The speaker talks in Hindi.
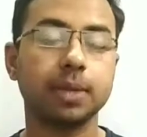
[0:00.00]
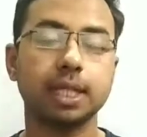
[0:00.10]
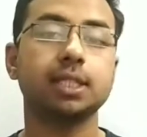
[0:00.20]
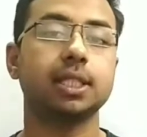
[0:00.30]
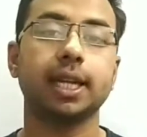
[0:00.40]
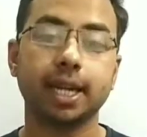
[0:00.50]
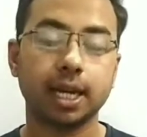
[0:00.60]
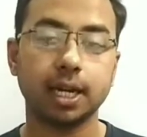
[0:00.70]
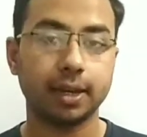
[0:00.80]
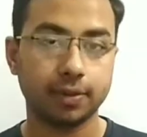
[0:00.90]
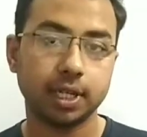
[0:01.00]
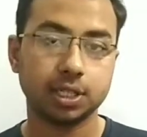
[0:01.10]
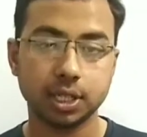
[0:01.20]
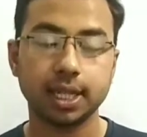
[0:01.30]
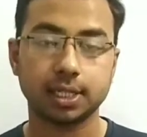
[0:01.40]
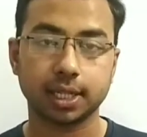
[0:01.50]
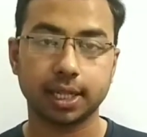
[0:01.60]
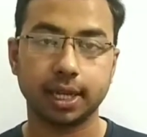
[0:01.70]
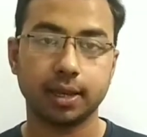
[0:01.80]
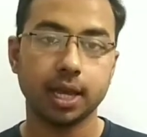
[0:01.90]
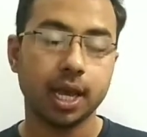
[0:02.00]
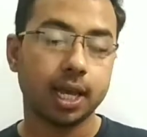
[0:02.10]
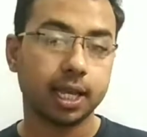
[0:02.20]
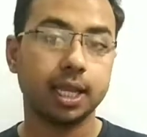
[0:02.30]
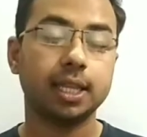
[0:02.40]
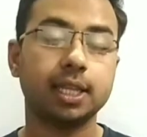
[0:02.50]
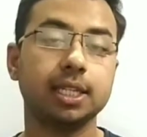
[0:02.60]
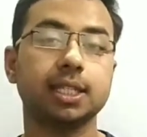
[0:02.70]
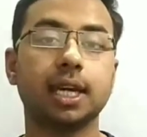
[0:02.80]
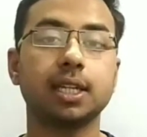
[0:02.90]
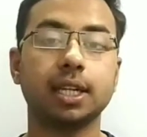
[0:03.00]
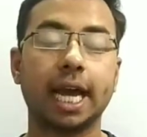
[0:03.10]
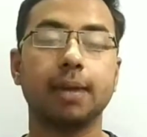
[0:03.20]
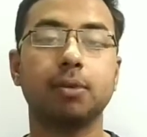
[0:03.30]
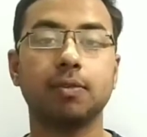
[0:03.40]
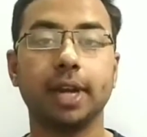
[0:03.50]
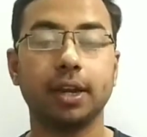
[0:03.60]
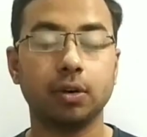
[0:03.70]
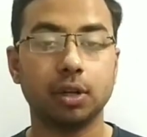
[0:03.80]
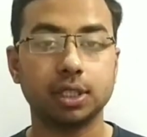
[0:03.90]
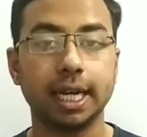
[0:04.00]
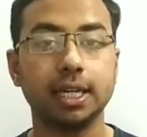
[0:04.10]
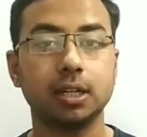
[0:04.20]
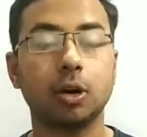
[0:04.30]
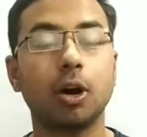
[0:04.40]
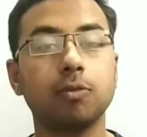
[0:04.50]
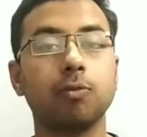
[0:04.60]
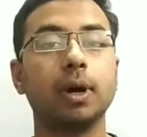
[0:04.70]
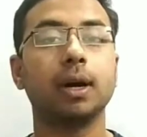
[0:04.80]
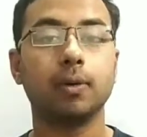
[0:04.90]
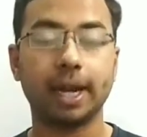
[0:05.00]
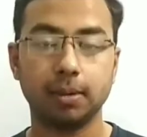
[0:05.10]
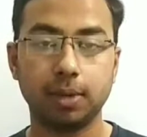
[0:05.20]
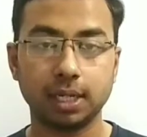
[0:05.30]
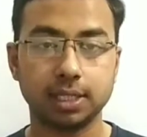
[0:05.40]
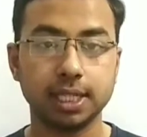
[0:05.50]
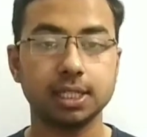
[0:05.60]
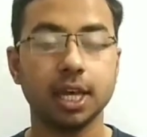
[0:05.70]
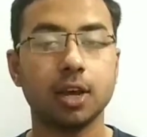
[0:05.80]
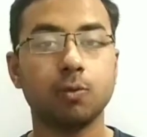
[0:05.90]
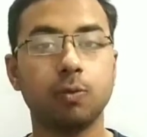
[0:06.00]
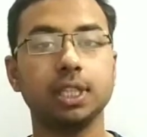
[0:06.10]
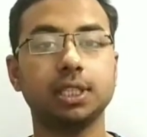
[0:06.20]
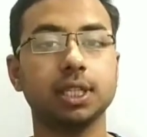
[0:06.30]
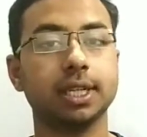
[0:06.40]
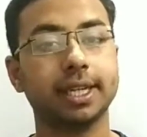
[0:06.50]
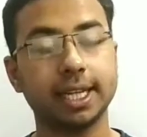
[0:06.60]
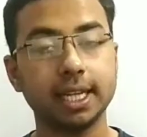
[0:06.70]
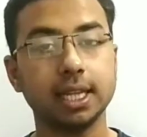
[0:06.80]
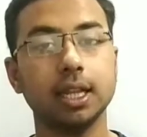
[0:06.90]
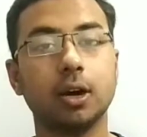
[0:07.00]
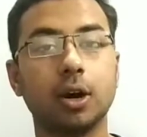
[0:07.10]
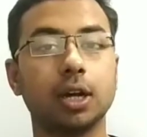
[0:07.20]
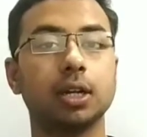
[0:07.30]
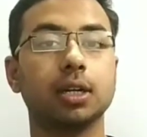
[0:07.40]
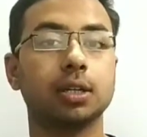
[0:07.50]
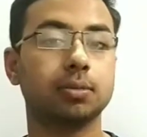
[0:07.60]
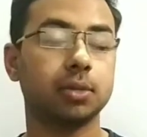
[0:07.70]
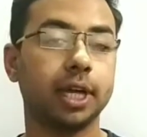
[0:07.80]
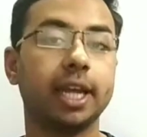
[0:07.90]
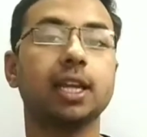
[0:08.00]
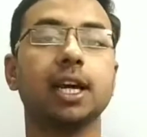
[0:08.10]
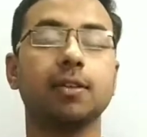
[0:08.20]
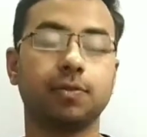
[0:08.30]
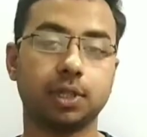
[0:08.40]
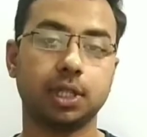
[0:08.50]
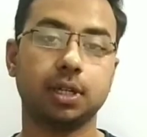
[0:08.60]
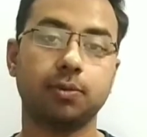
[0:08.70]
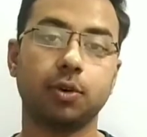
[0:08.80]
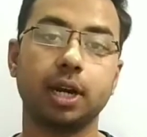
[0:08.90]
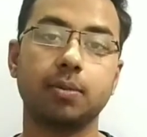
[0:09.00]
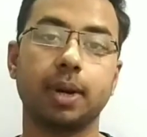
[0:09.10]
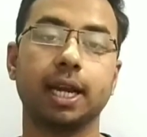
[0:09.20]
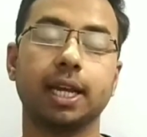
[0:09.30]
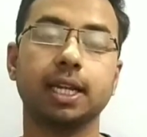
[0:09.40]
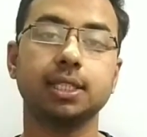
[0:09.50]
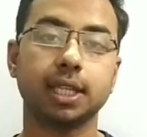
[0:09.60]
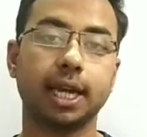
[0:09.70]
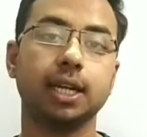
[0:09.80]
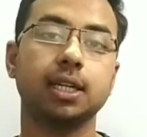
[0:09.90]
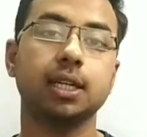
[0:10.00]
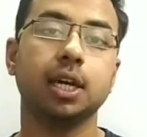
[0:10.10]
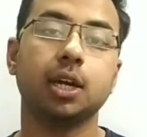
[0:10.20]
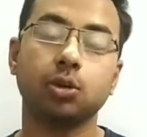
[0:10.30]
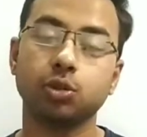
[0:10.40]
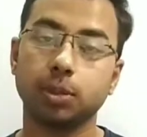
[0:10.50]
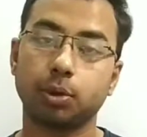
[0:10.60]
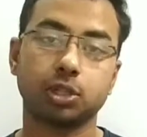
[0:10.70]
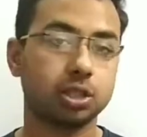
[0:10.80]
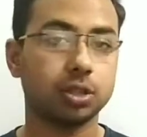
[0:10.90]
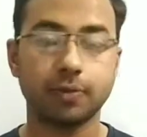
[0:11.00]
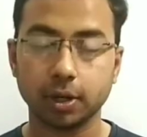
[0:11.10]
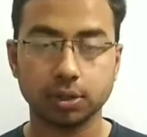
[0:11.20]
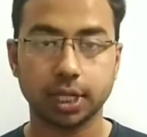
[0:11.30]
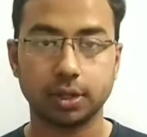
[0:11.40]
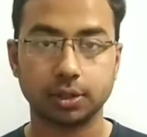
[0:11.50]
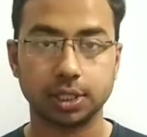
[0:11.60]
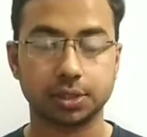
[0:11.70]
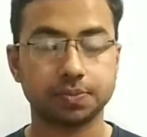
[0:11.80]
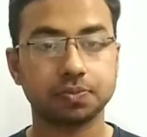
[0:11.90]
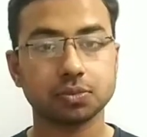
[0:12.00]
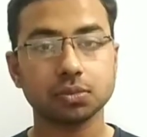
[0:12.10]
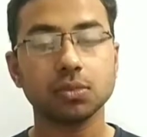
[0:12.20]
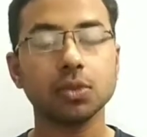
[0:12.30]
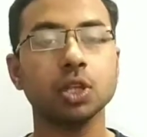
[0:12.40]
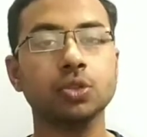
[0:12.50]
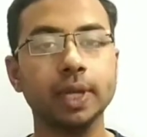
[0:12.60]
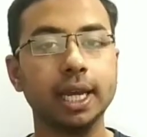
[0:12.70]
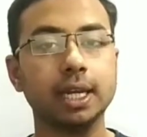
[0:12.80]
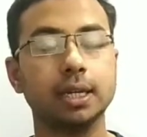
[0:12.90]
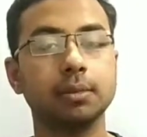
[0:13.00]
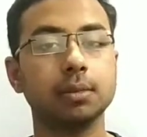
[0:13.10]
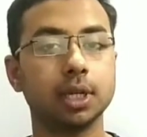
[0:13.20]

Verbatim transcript: पे हम इस तरह का डेफिनेशन दे सकते हैं कि दीज आर द टाइप ऑफ ग्रेनुलोसाइट ऑफ वाइट ब्लड सेल्स विच किल और इनगल्फ द फॉरेन पार्टिकल्स एंड डू द प्रोसेस ऑफ फेगोसाइटोसिस सो ये एक